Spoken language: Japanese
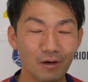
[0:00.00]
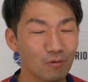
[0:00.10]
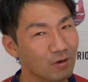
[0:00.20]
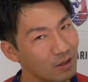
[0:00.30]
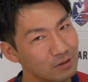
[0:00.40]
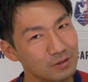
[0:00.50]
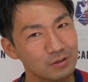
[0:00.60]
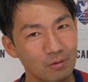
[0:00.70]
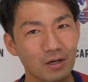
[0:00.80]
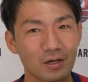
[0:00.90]
あの感
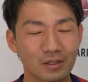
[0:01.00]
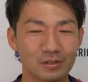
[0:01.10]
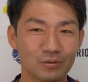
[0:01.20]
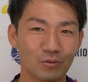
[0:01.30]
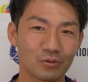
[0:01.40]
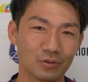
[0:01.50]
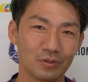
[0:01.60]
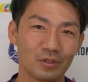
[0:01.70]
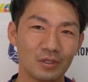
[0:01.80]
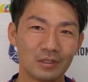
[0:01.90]
じはなんかすご
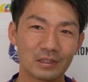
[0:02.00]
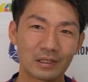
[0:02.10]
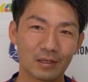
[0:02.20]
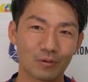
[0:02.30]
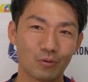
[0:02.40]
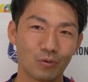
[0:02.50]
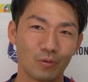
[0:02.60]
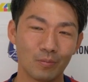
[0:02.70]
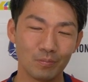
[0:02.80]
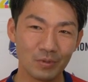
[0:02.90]
くなんか
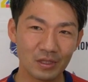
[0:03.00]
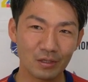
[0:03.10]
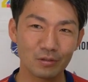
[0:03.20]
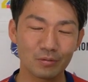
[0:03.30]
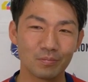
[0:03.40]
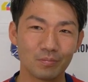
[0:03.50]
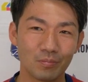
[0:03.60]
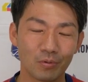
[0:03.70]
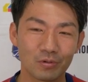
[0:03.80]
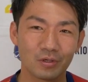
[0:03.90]
こう見てる
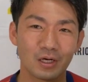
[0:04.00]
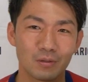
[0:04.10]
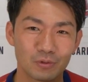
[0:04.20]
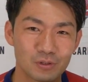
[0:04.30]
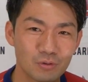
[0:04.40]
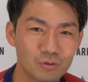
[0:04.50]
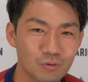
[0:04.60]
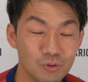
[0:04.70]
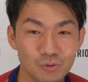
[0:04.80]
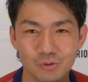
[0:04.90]
僕らにもすごく
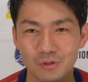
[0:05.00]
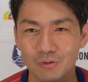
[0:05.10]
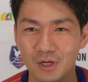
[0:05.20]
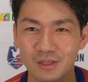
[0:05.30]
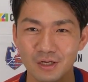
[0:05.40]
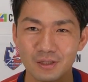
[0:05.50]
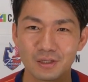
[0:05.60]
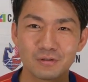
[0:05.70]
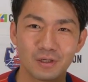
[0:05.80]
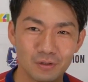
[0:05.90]
こう勇気を与え
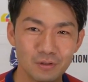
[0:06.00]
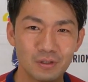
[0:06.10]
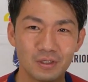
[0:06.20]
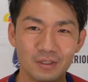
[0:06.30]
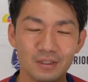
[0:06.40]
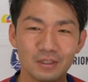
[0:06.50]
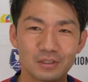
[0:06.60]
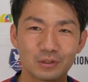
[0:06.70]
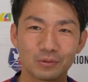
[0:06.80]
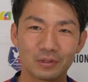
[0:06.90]
てくれる
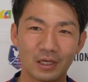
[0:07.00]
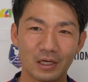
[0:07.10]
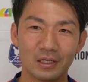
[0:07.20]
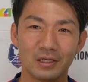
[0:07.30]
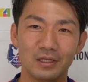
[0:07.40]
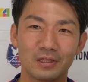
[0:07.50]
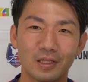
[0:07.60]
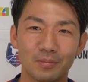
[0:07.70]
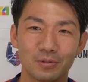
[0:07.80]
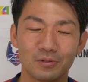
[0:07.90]
そんな
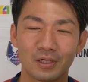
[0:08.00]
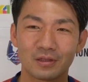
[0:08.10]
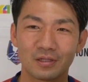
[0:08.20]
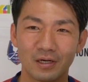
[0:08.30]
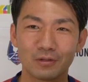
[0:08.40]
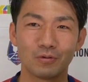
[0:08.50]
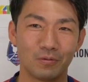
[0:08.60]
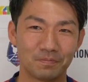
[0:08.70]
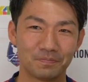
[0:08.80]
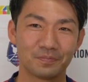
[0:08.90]
インタビューをやったな
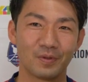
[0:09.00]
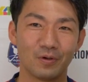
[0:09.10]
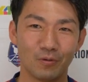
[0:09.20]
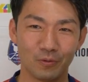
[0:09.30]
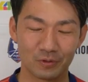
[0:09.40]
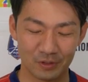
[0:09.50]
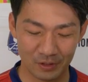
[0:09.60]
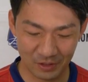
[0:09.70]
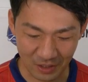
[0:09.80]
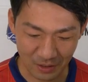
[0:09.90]
と思っ
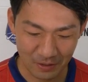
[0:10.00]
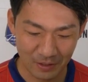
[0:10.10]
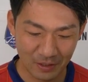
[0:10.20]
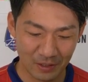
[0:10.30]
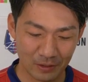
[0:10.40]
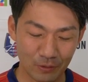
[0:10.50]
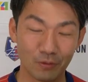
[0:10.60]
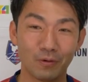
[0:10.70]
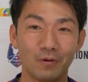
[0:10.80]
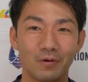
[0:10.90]
て
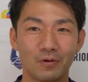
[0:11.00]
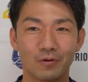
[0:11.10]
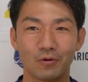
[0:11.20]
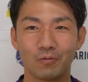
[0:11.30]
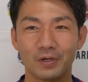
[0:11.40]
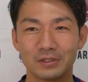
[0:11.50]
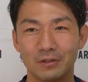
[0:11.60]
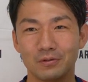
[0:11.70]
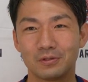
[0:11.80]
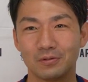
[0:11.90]
今日この「
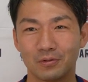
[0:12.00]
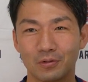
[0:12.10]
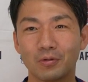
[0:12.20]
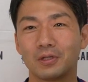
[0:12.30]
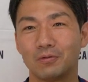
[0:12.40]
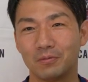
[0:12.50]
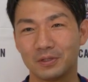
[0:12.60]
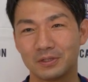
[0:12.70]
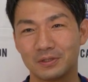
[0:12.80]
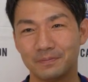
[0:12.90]
ファジアルニュース」を届けており
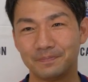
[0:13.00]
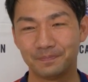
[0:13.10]
ます。